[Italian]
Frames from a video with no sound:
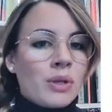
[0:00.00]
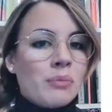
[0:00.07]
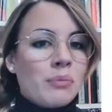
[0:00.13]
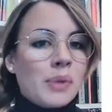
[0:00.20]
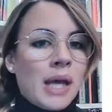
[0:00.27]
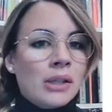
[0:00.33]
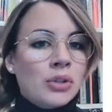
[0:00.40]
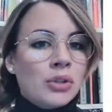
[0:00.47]
ha un
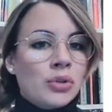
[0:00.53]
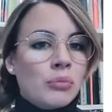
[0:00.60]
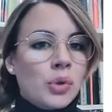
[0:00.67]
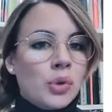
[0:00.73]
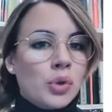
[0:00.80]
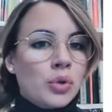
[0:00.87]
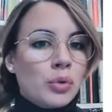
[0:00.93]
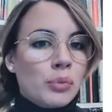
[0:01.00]
impianto
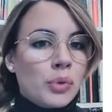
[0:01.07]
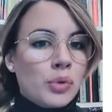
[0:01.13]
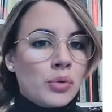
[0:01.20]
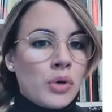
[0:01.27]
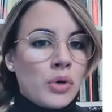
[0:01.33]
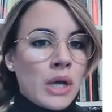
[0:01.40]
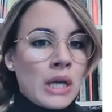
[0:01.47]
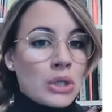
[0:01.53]
molto
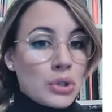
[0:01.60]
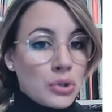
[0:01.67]
più